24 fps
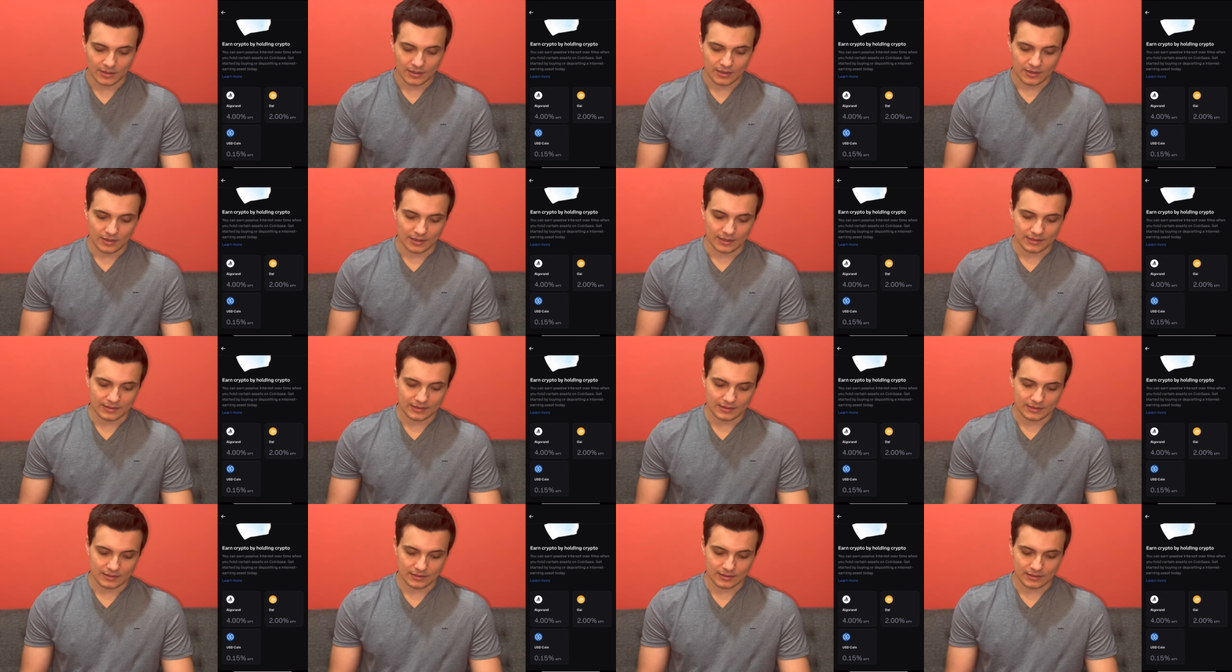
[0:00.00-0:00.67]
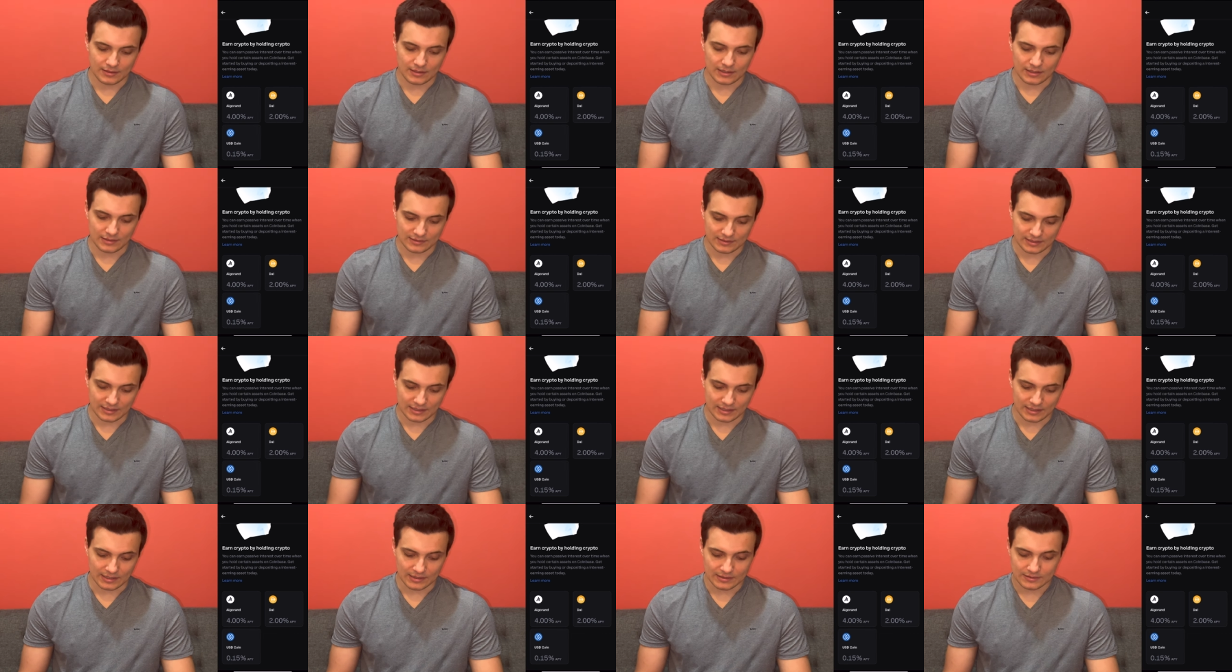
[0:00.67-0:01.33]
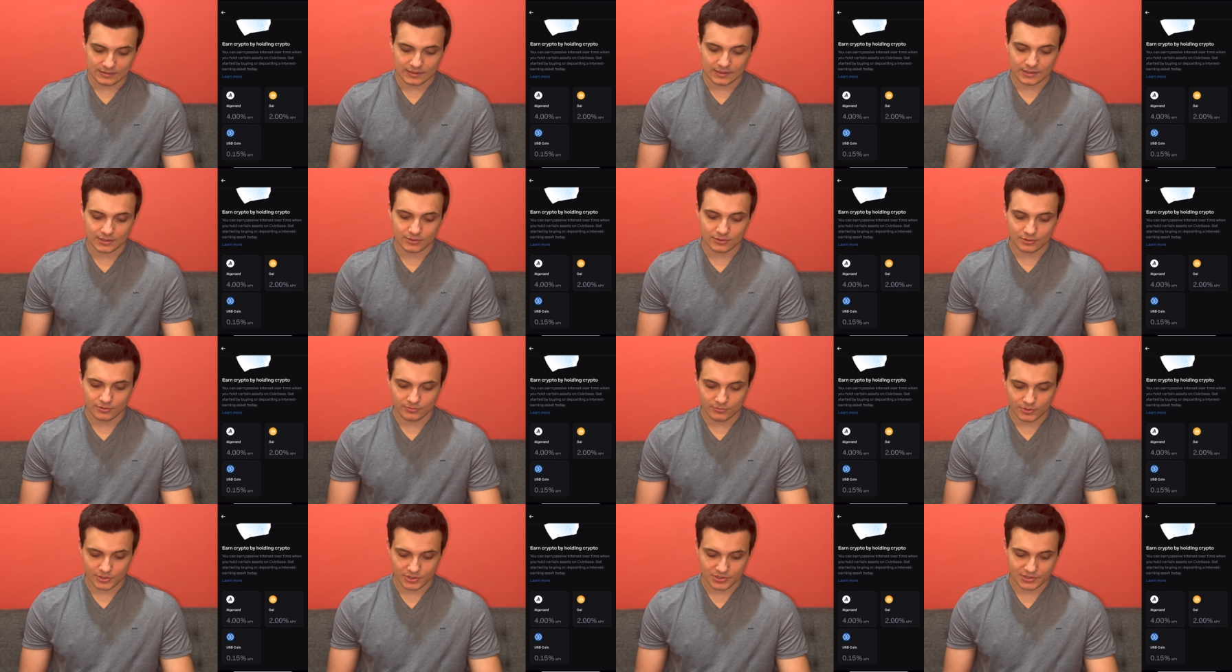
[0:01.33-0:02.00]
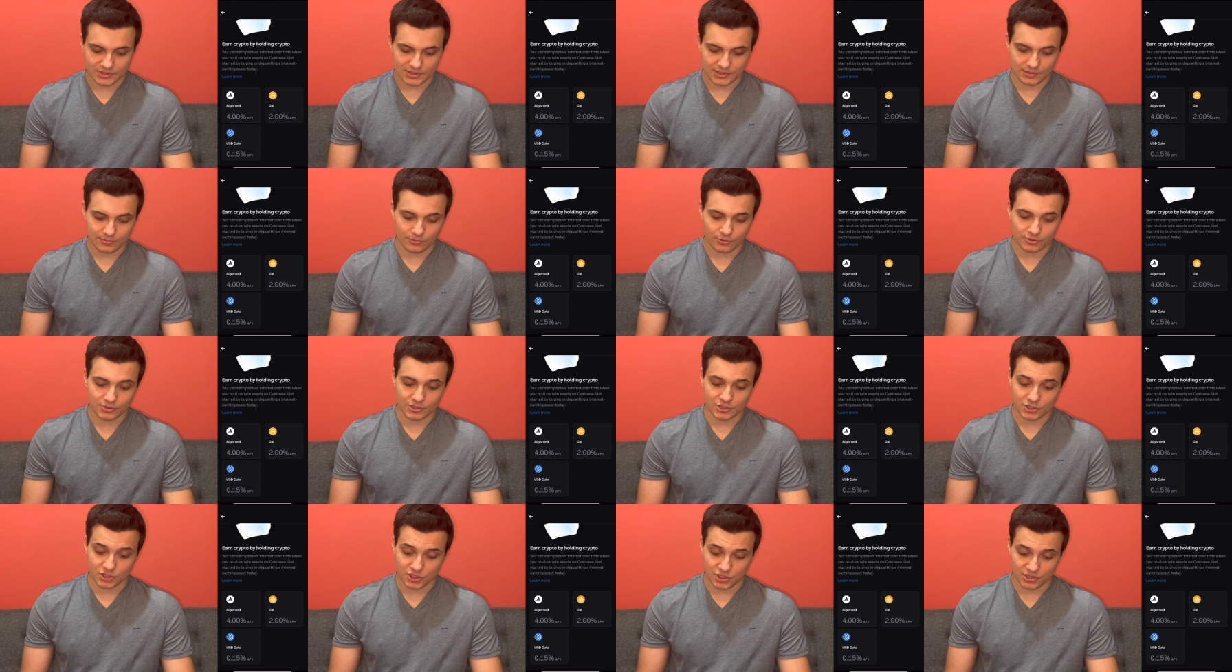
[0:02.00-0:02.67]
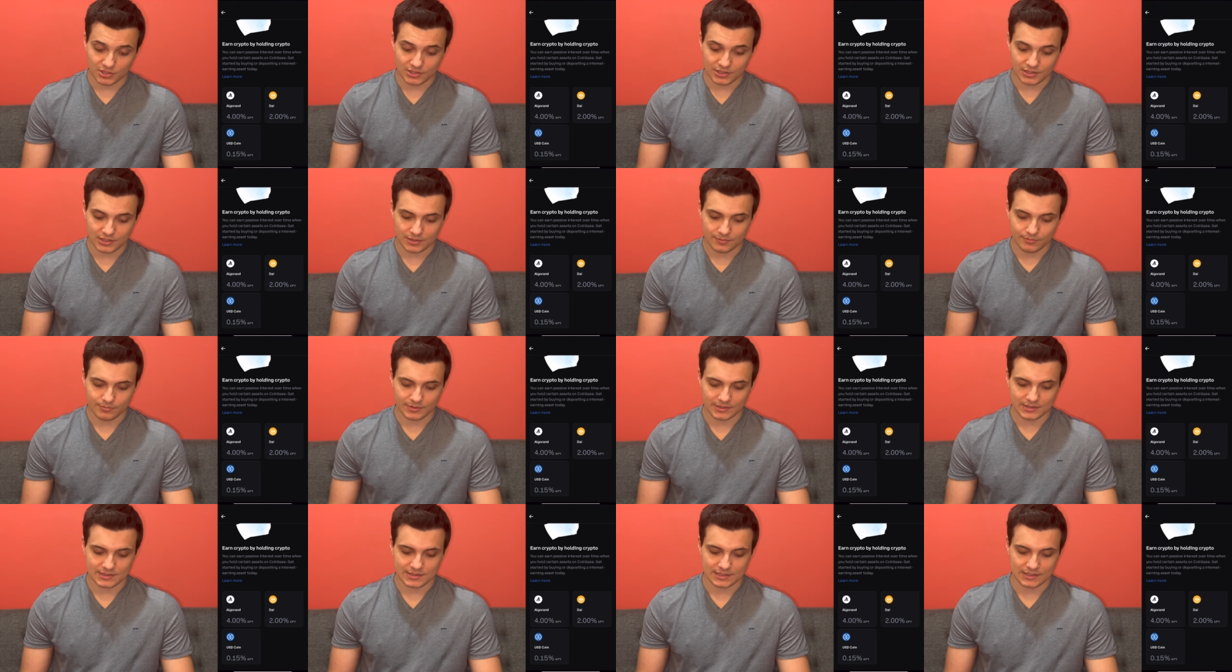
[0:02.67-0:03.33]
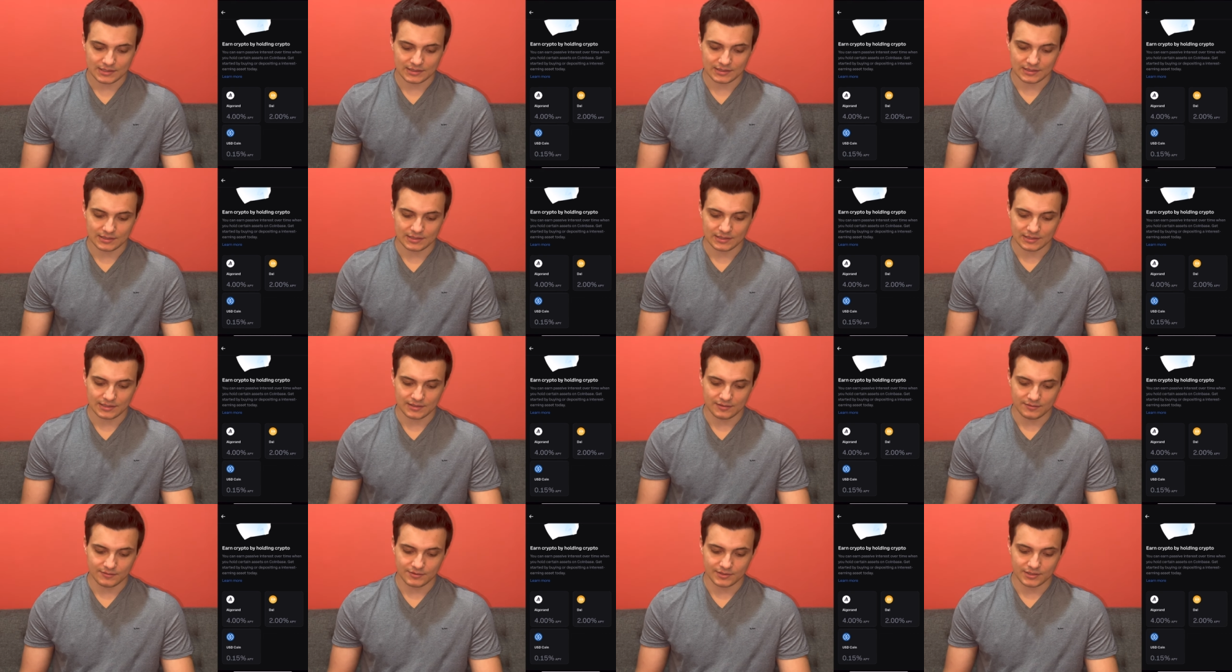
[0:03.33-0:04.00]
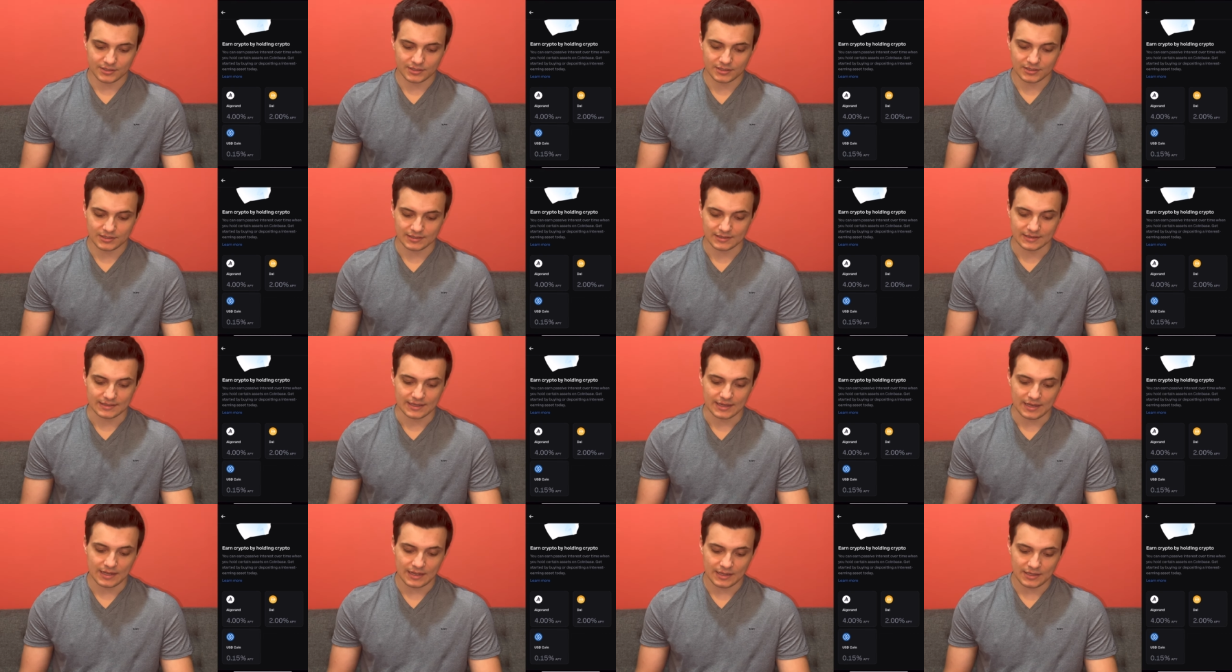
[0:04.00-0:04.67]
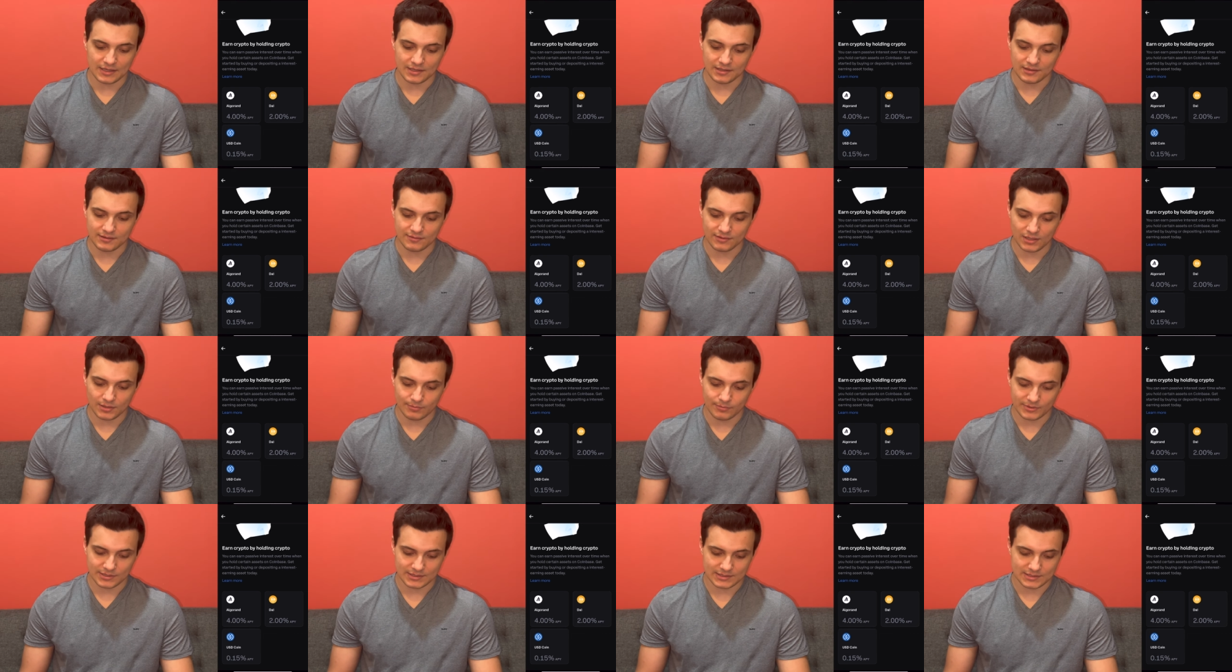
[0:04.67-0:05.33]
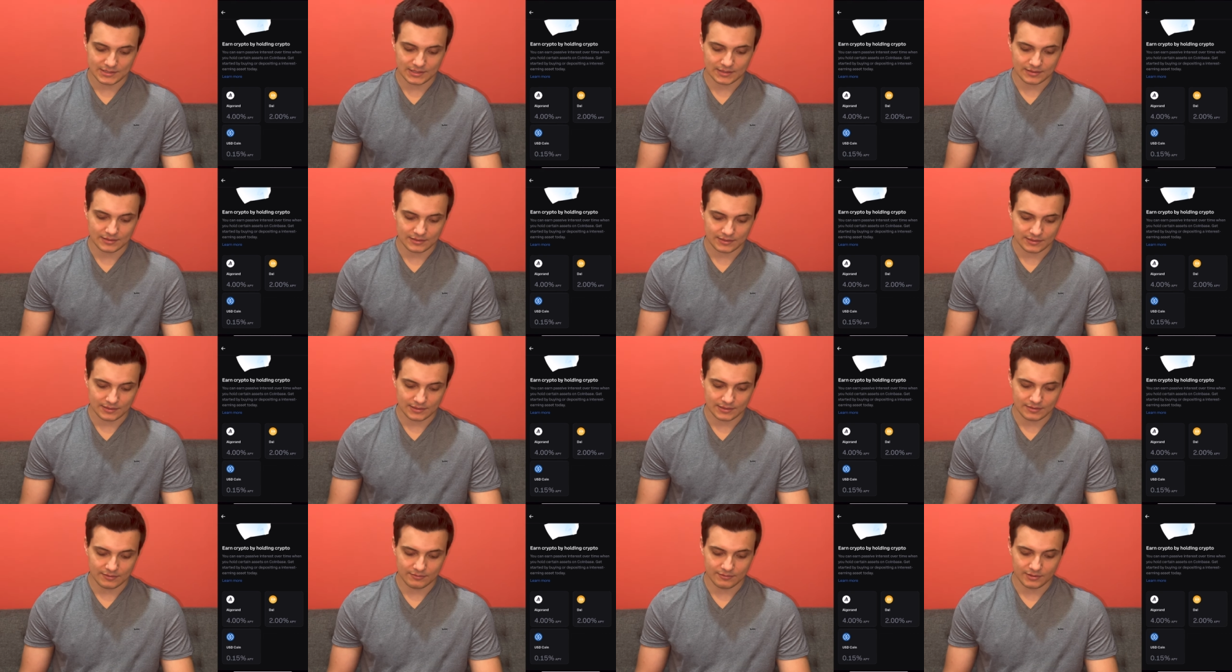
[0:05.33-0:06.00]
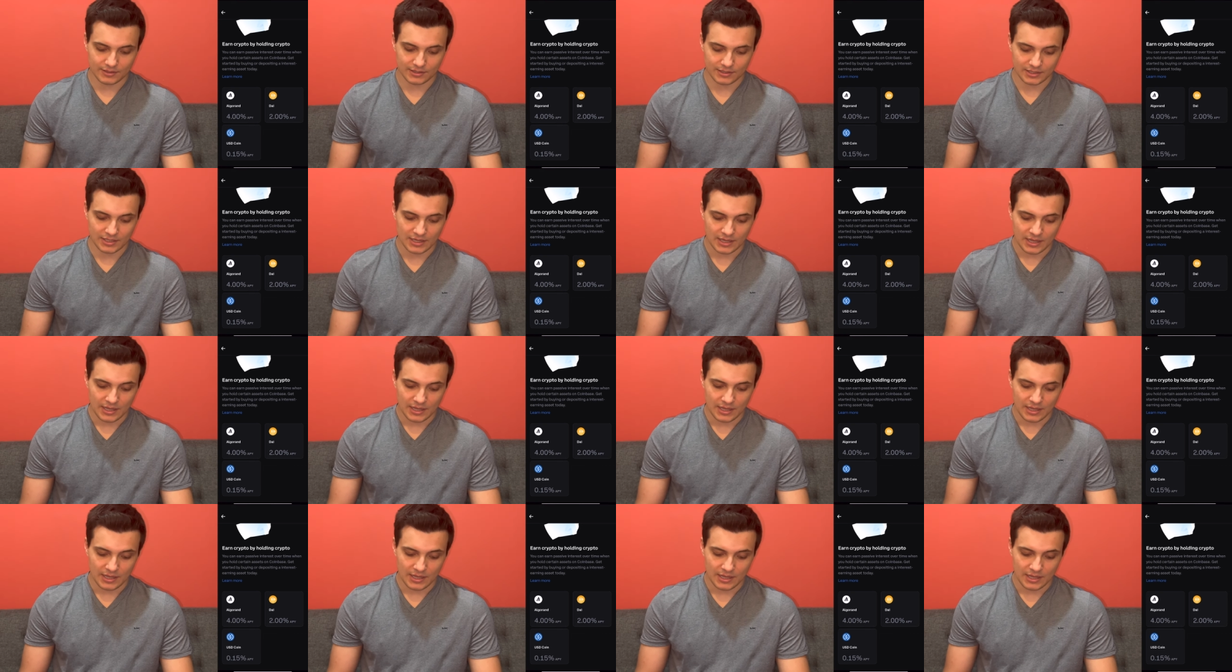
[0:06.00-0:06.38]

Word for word: Это Алгорант, на котором можно заработать 4% годовых, да DAI 2% годовых